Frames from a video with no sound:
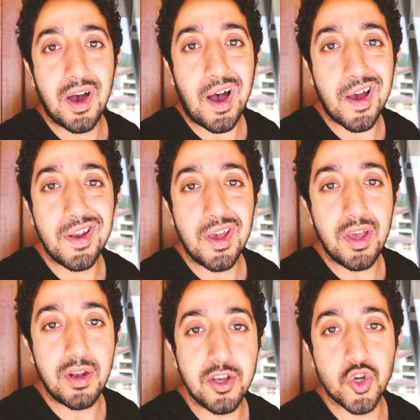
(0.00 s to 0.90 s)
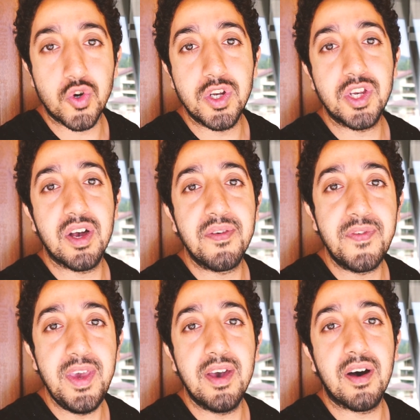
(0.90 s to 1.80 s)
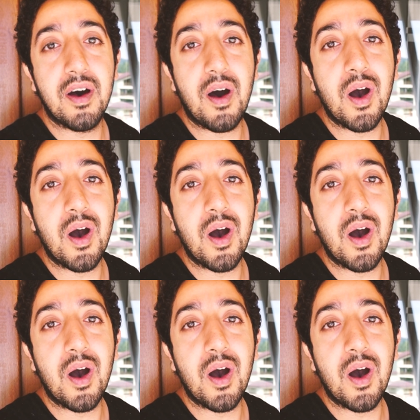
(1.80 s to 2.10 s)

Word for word: عن إن جورجيا فيها